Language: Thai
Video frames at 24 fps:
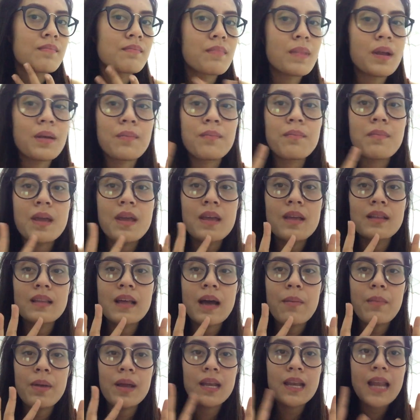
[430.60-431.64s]
มันไม่
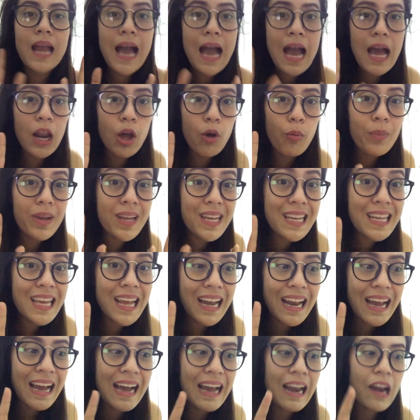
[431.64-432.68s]
ทำให้หน้าเราไม่เนียน
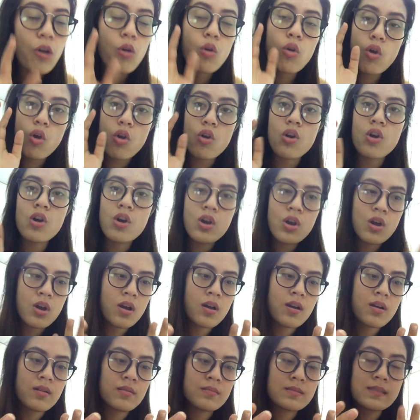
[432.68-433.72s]
นะคะแล้วก็
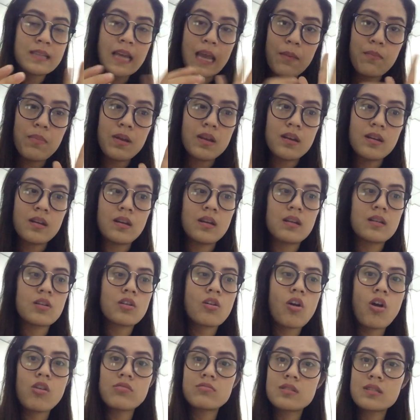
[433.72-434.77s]
ใช้เป็น
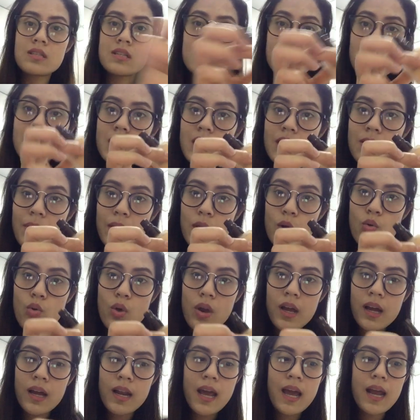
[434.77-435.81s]
คอนซีลเลอร์ไปด้วย
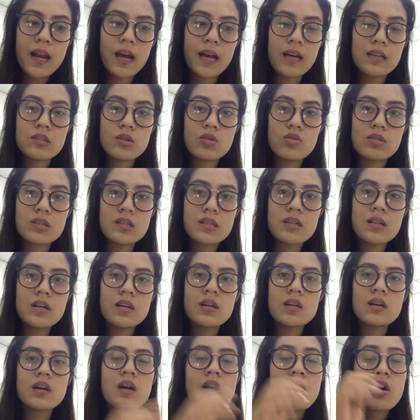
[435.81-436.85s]
ก็ได้นะคะคอนซีลเลอ
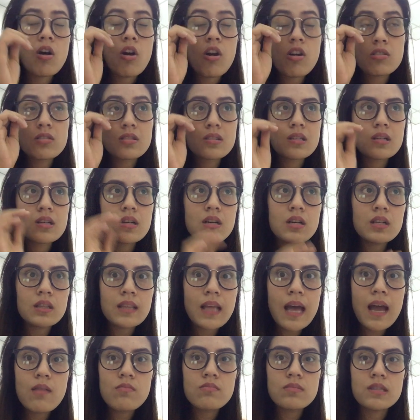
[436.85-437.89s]
ร์คอนซีลเลอร์
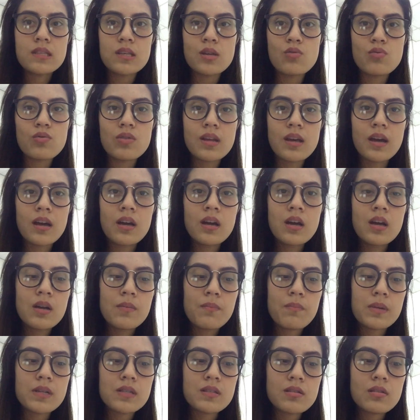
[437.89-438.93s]
แต้มสิวเนี่ย
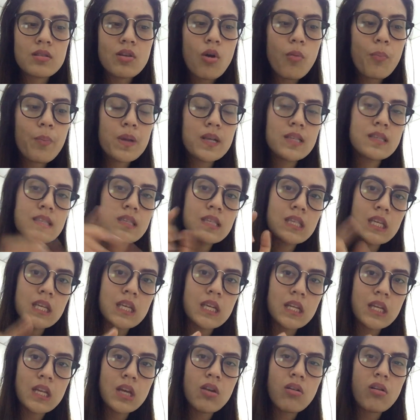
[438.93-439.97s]
มันจะต้องเป็นสี
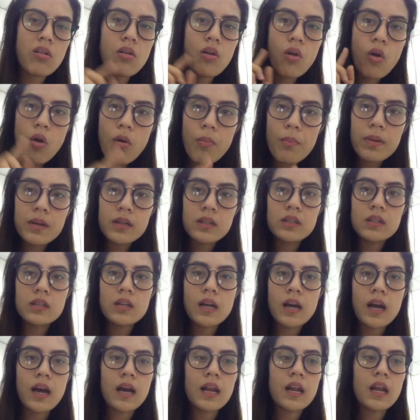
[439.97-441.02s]
เดียวกับรองพื้น
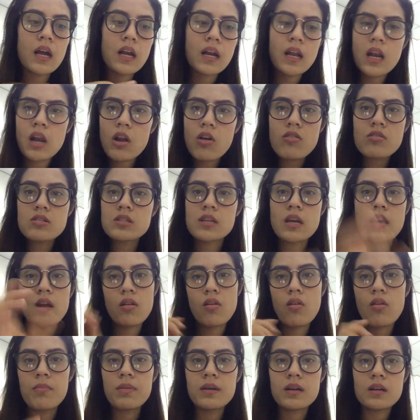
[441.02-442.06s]
นะคะ ดังนั้นเราก็ใช้ร
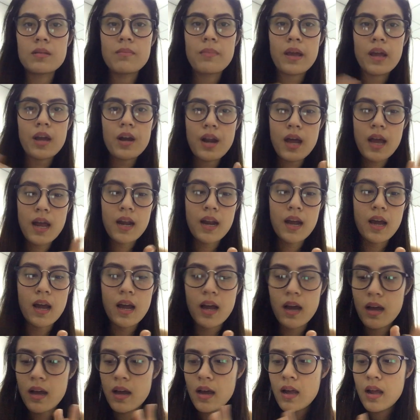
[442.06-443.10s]
องพื้นไปก็ได้นะคะ
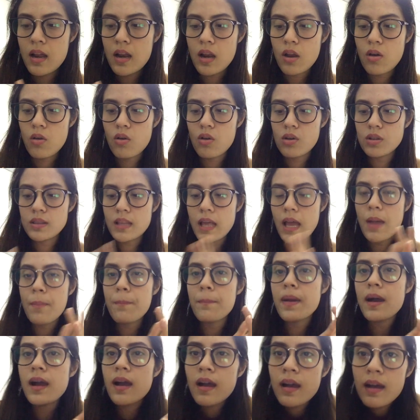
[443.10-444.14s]
แล้วก็แต้ม
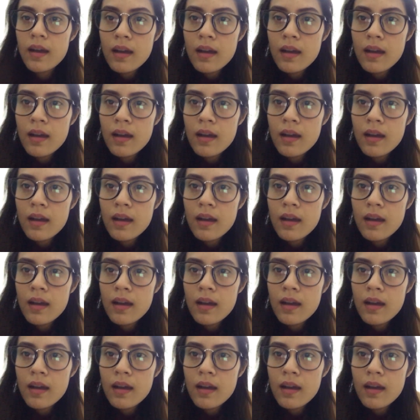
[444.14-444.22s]
มา